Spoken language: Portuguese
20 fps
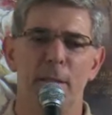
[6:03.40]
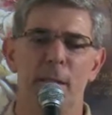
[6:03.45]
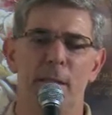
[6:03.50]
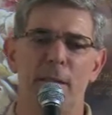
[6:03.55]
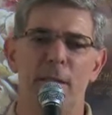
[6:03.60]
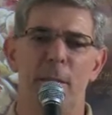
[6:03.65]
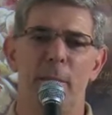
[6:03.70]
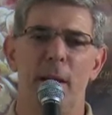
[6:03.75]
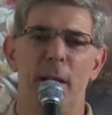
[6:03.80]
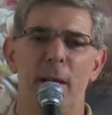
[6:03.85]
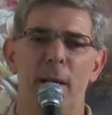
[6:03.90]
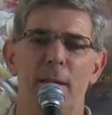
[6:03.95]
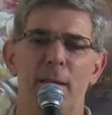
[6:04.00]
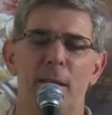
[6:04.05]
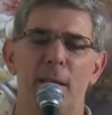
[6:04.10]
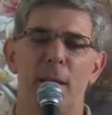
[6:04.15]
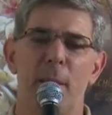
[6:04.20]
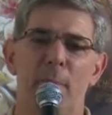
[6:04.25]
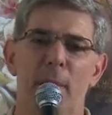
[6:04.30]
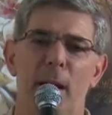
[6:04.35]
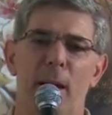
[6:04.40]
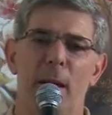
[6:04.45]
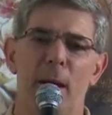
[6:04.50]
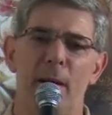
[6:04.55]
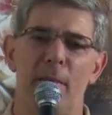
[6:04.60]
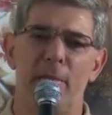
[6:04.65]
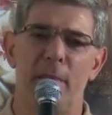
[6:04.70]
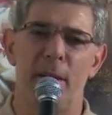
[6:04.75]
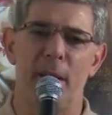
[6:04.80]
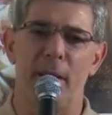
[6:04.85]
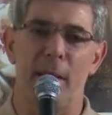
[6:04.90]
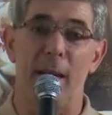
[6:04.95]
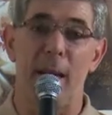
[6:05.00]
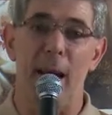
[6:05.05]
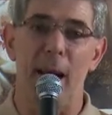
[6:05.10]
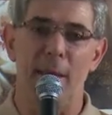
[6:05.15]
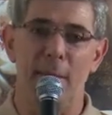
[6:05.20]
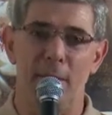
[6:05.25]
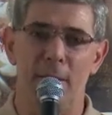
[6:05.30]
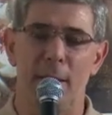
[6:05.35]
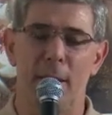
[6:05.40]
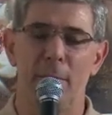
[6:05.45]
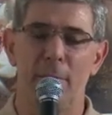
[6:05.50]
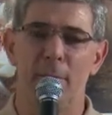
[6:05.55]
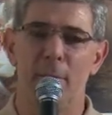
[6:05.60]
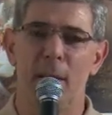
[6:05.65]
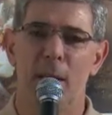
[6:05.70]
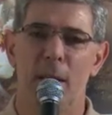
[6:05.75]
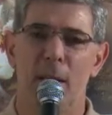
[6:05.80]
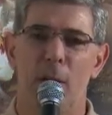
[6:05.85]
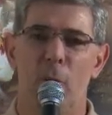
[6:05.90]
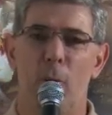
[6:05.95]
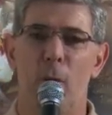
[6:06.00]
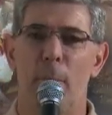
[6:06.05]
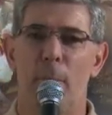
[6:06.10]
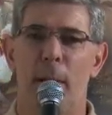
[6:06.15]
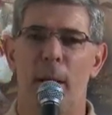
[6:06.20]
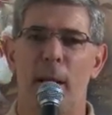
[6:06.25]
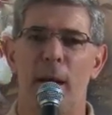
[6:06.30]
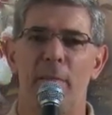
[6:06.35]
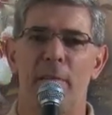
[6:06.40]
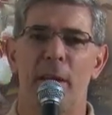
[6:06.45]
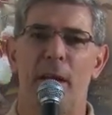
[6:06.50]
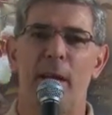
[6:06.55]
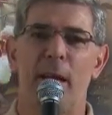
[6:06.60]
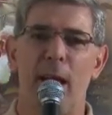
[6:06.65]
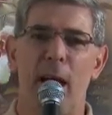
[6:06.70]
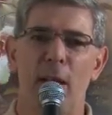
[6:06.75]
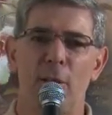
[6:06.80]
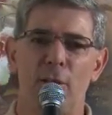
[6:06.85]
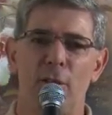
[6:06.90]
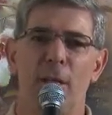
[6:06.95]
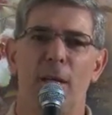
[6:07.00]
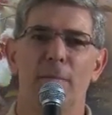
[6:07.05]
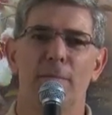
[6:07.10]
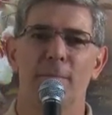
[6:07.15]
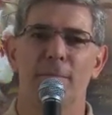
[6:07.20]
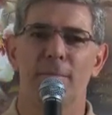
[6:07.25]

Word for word: da semelhança da palavra graça com a palavra graxa.